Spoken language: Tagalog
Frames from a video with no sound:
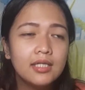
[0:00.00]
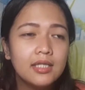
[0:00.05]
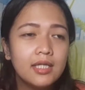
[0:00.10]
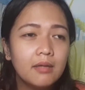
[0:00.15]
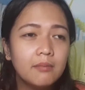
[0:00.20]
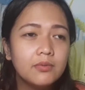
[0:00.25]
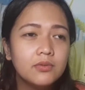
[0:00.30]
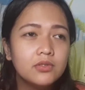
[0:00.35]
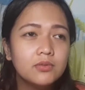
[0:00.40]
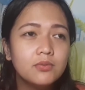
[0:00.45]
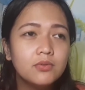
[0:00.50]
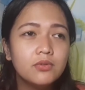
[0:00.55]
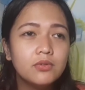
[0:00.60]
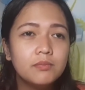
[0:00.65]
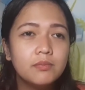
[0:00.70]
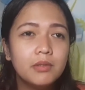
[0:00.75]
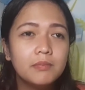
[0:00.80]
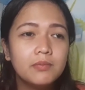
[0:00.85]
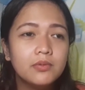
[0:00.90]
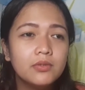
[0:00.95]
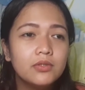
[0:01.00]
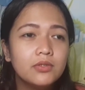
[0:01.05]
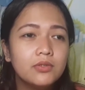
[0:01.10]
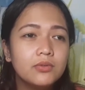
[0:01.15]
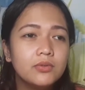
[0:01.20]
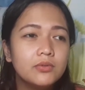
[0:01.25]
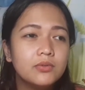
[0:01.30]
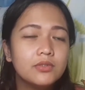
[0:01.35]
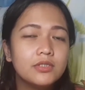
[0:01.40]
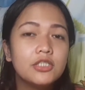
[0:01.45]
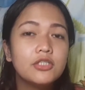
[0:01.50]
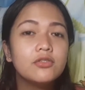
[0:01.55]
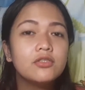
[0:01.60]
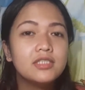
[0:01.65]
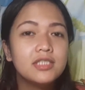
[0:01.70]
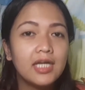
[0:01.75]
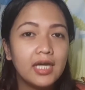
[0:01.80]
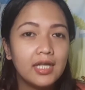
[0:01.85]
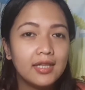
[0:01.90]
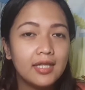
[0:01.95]
Tapos, bukod pa po yung nandun
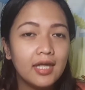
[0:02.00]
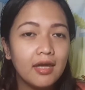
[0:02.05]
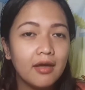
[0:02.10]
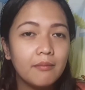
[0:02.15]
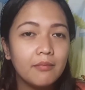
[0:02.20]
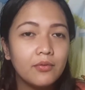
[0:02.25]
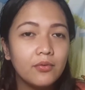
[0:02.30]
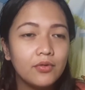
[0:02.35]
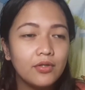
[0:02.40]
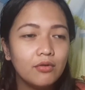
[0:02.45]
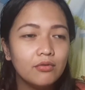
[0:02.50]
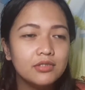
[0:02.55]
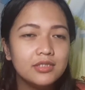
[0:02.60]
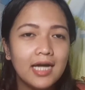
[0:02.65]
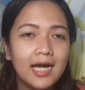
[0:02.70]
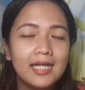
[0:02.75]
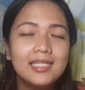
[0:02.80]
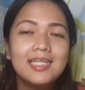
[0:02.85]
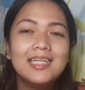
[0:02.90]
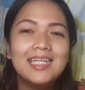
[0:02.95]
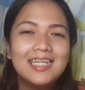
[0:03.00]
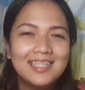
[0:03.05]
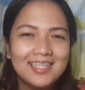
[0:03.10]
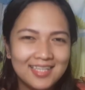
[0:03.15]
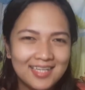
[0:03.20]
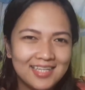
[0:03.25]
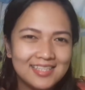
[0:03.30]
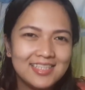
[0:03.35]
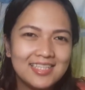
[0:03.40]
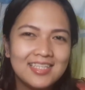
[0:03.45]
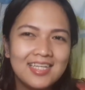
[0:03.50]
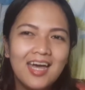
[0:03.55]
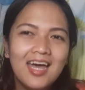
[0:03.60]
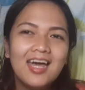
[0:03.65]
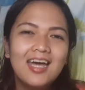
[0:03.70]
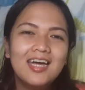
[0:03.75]
sa ATM ko na kung saan hindi na natin